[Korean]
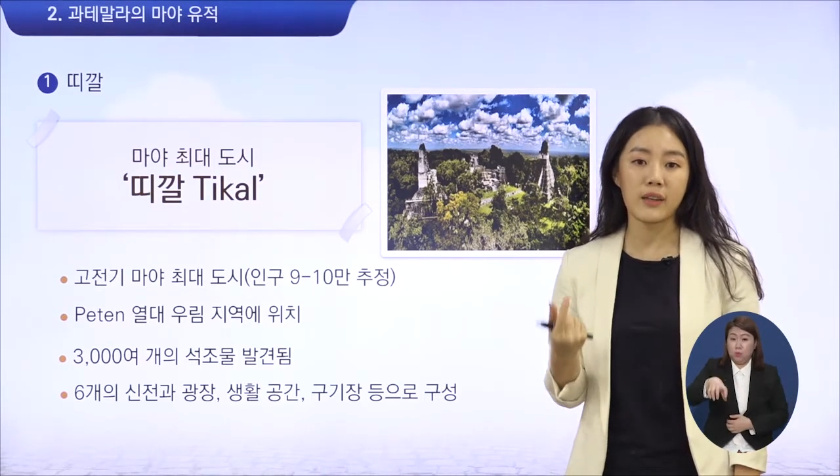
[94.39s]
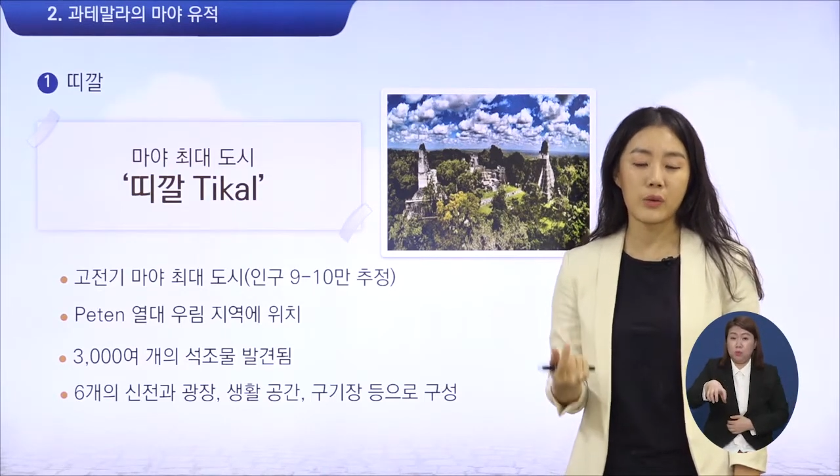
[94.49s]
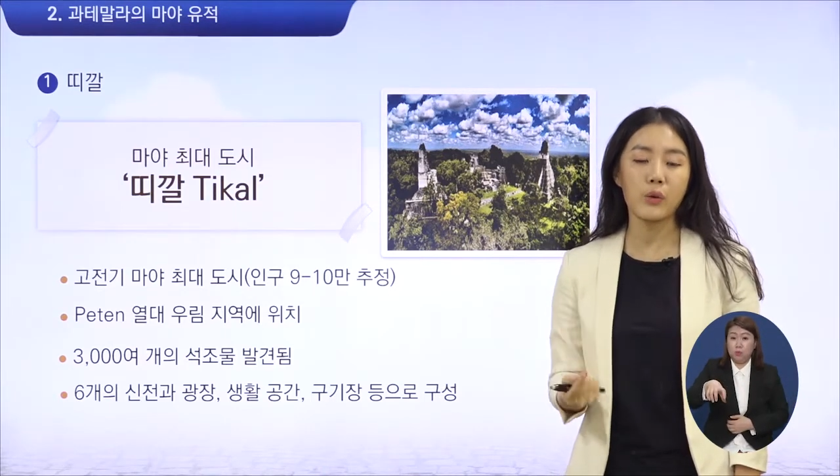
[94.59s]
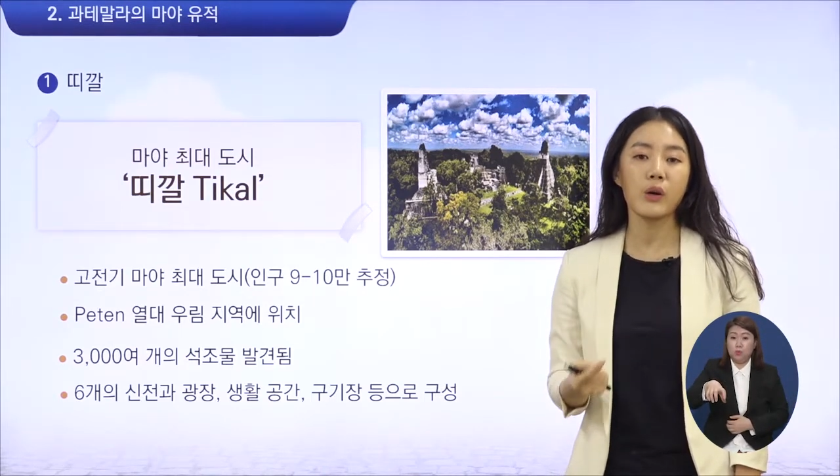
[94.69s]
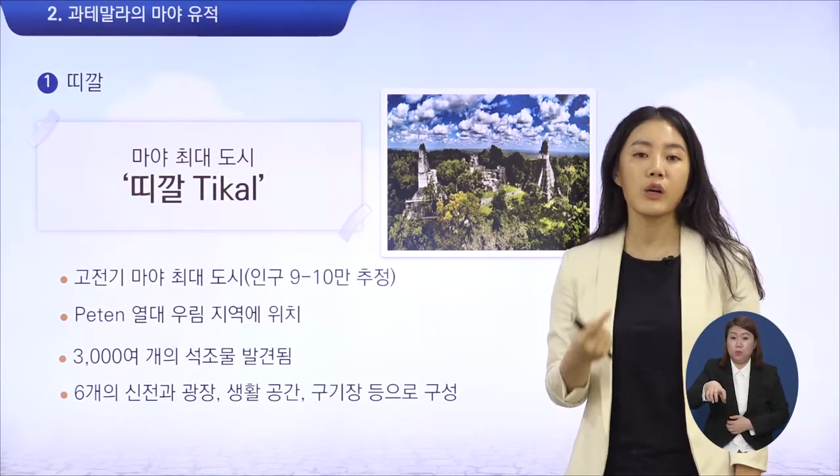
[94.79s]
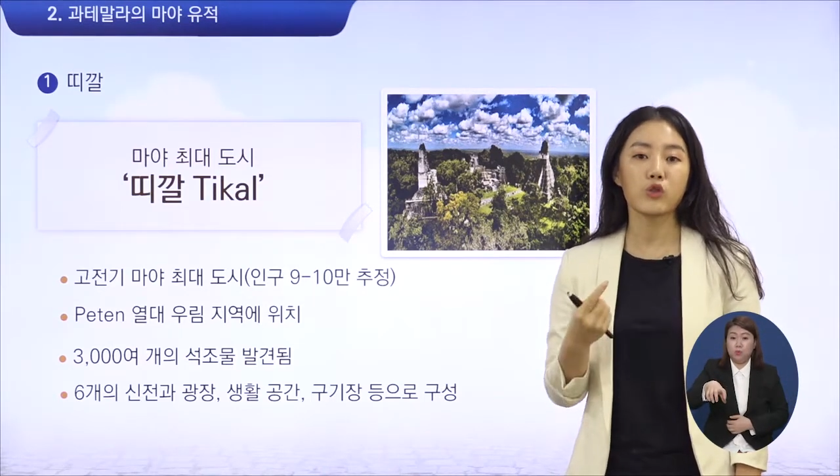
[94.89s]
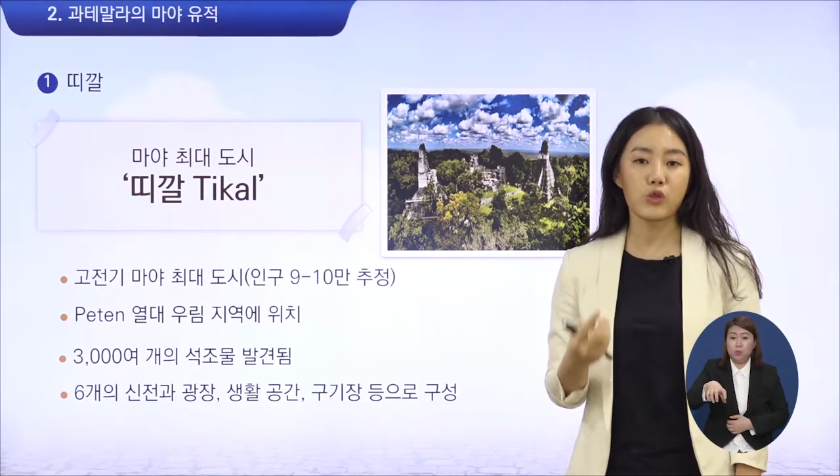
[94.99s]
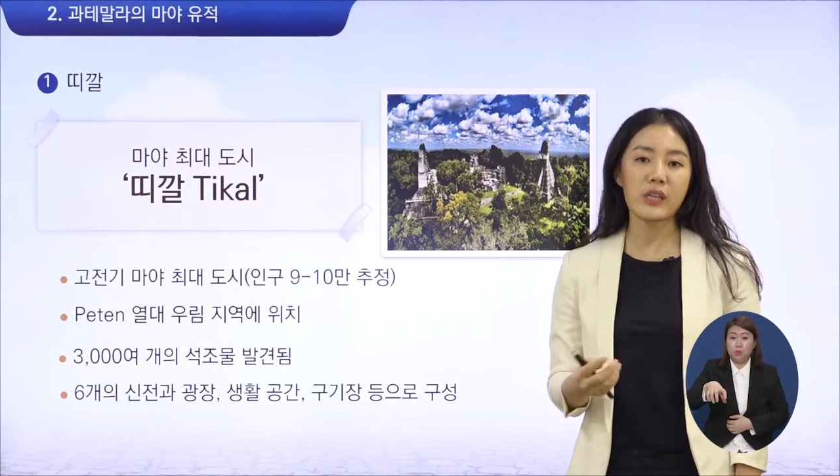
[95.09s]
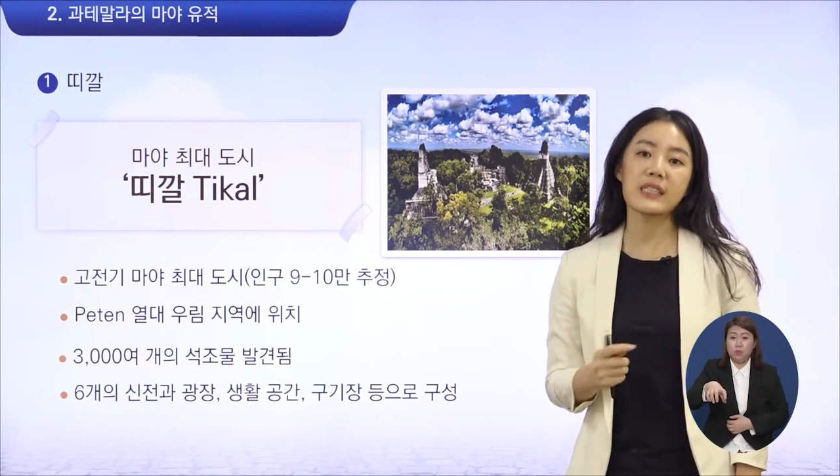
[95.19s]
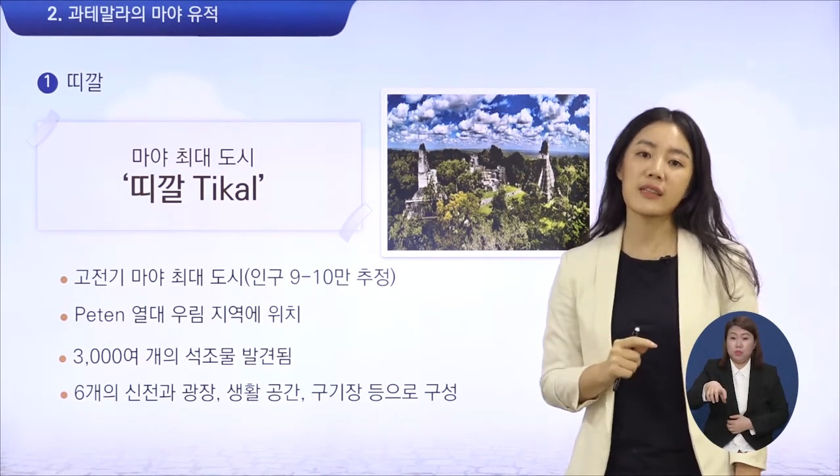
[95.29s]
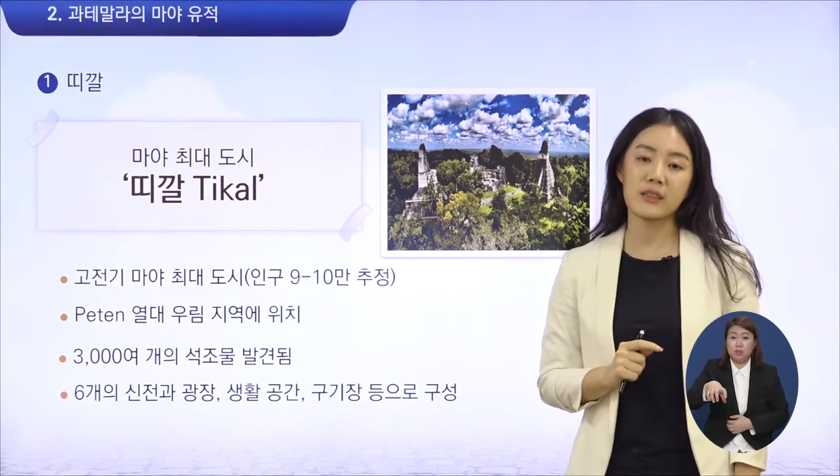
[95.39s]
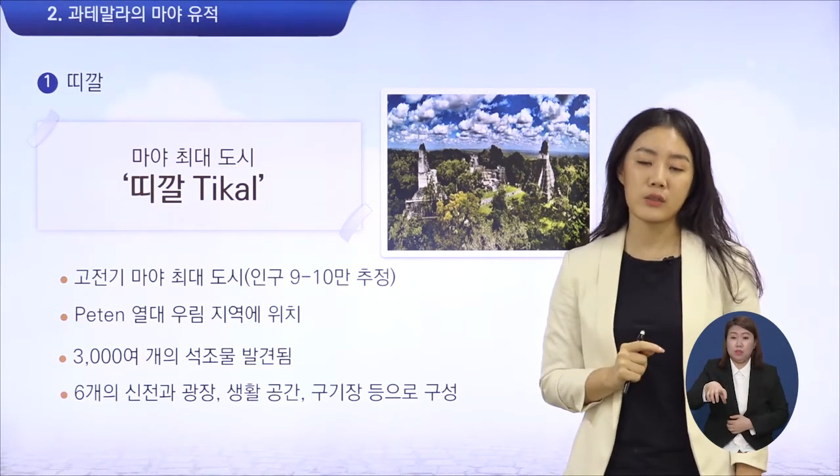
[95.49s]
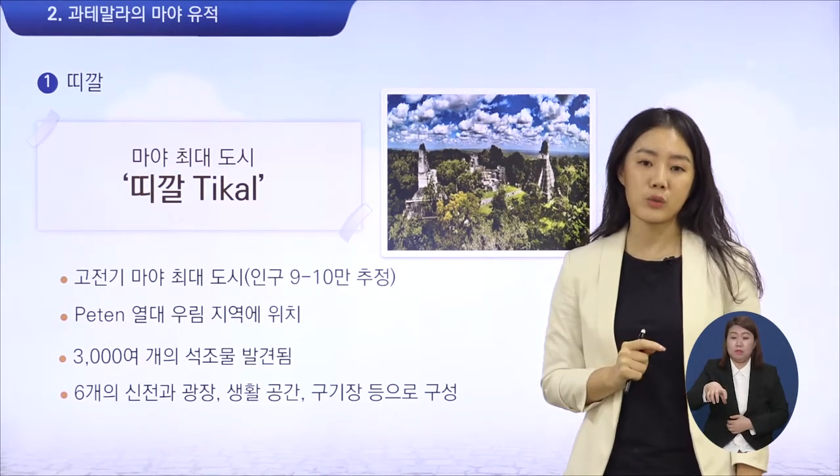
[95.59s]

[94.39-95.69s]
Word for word: 그리고 구기장